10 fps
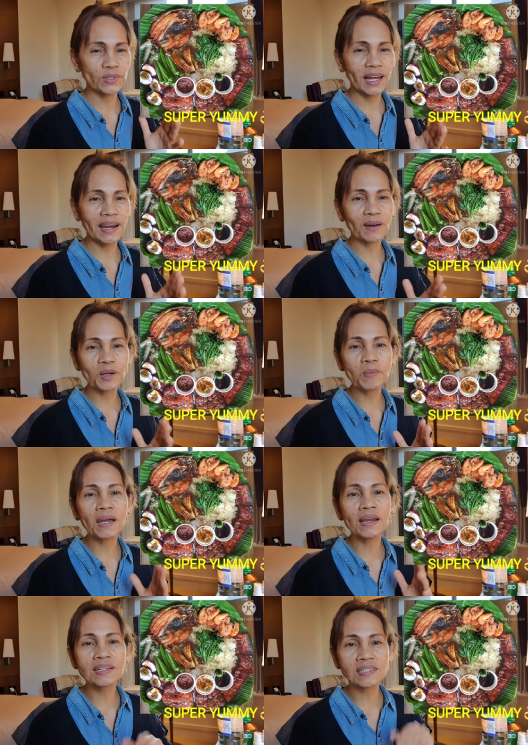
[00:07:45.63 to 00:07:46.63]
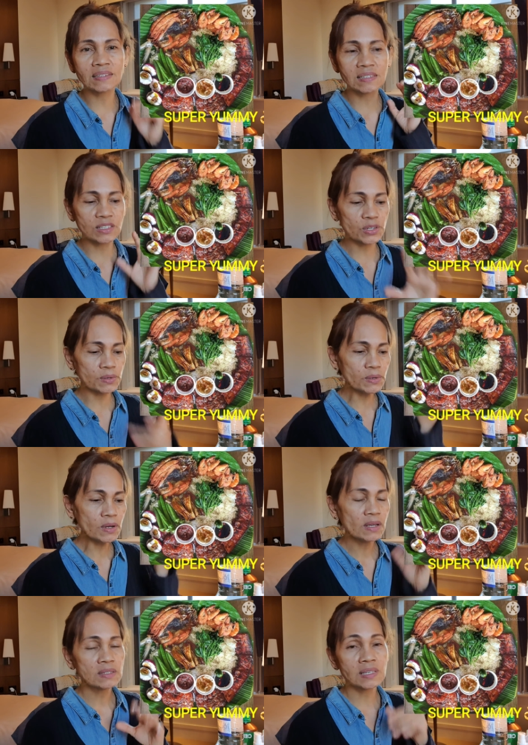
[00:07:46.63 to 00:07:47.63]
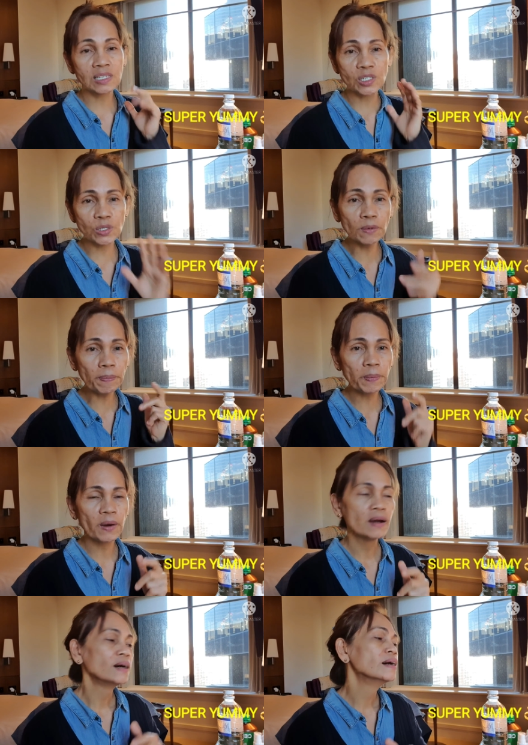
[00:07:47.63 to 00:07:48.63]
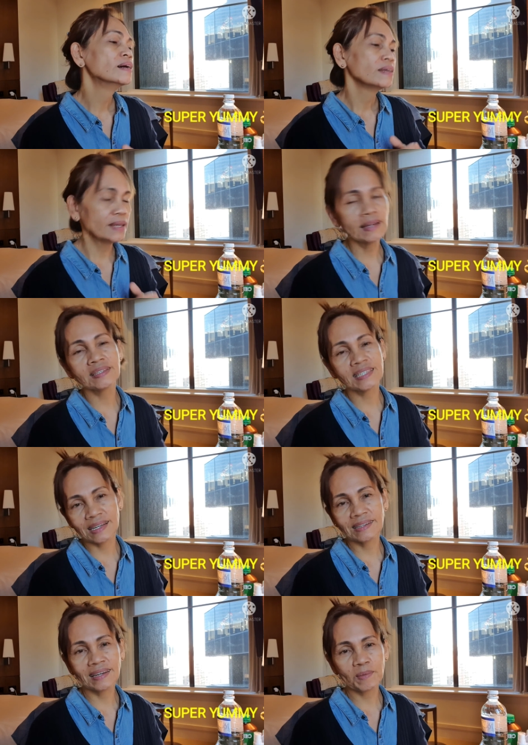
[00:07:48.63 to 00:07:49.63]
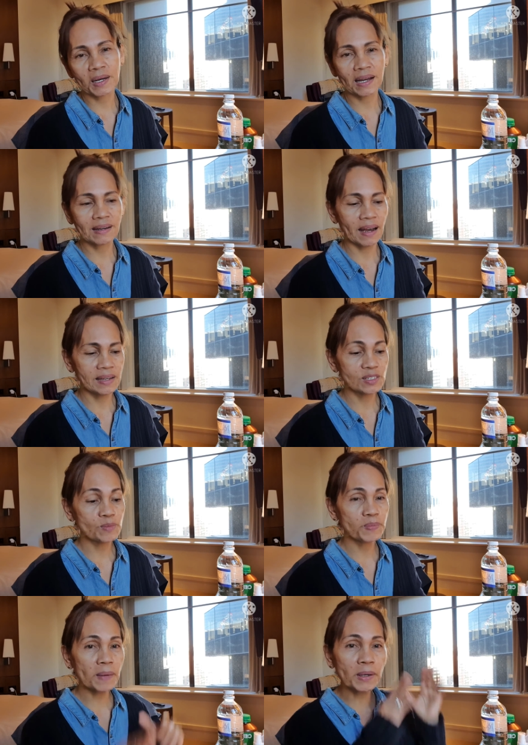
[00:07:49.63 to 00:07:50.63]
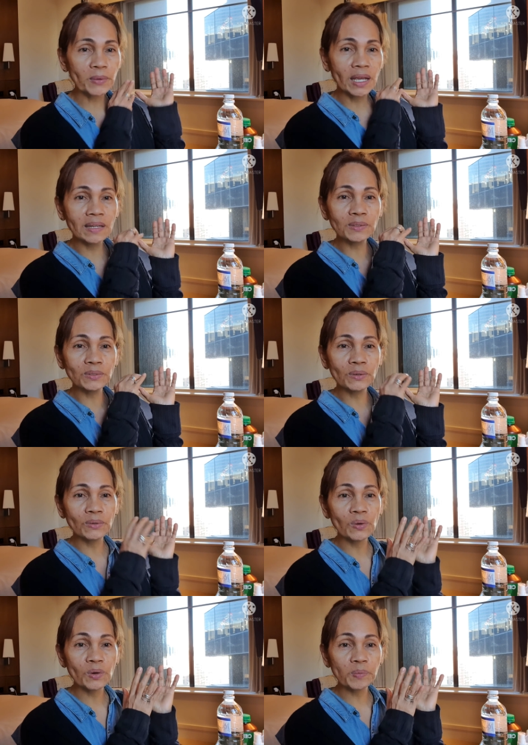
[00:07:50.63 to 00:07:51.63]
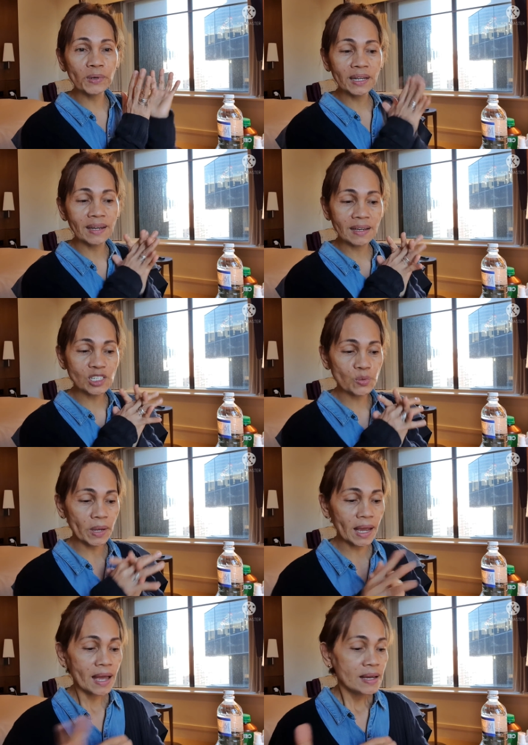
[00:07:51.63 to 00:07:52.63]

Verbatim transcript: Dahil ako'y mahilig sa stew, sa soup, yan si Linda mga guys. babawiin ko doon hopefully next week.